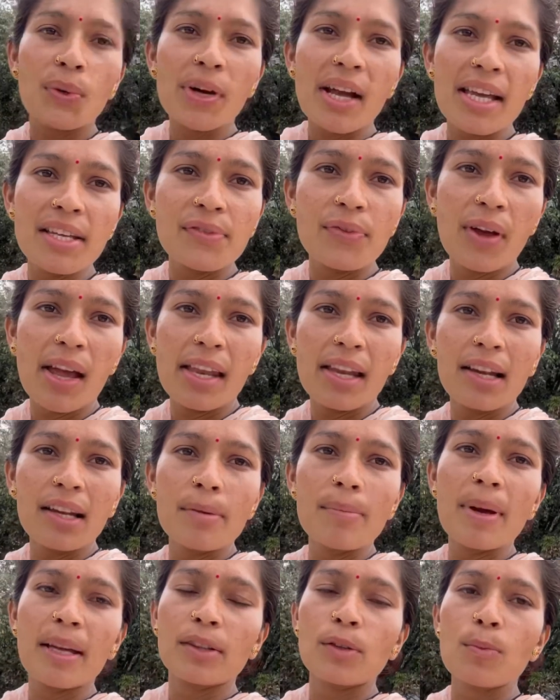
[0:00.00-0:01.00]
गैज फाइनली
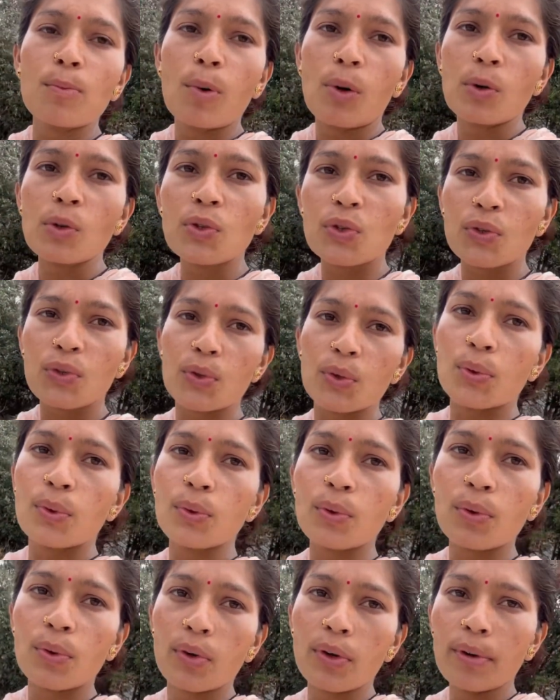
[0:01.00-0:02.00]
मैं तो पहुंच चुकी
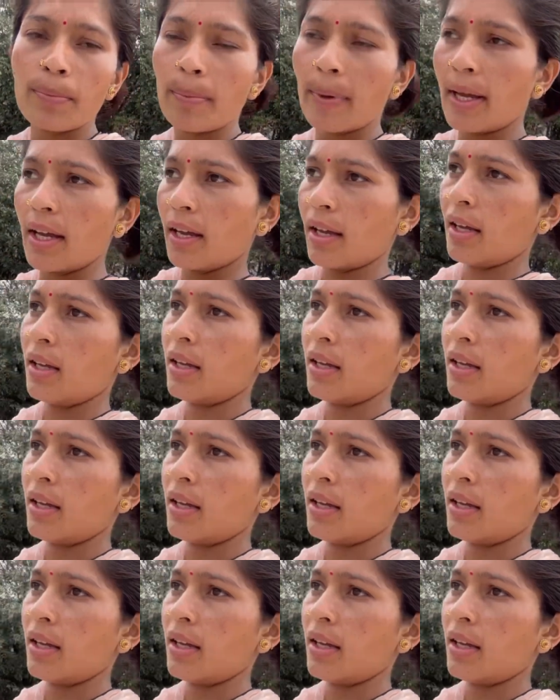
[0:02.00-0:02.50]
हूँ रोड पे